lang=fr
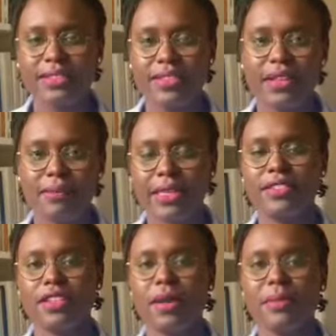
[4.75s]
CETALMA,
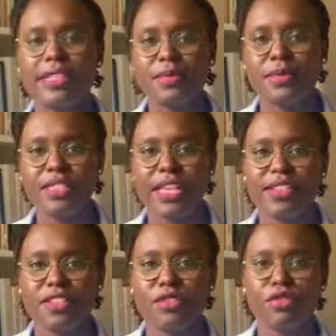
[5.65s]
Cet c'est un média
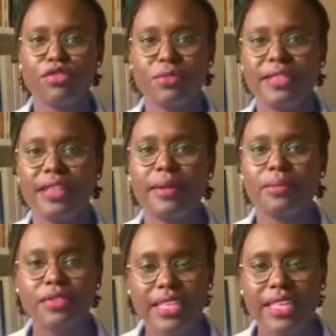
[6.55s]
spécialisé dans le domaine de la
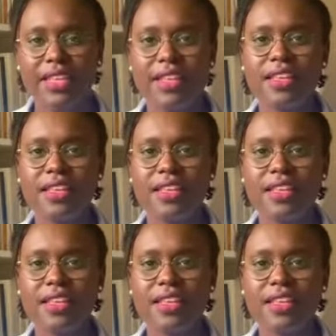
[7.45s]
beauté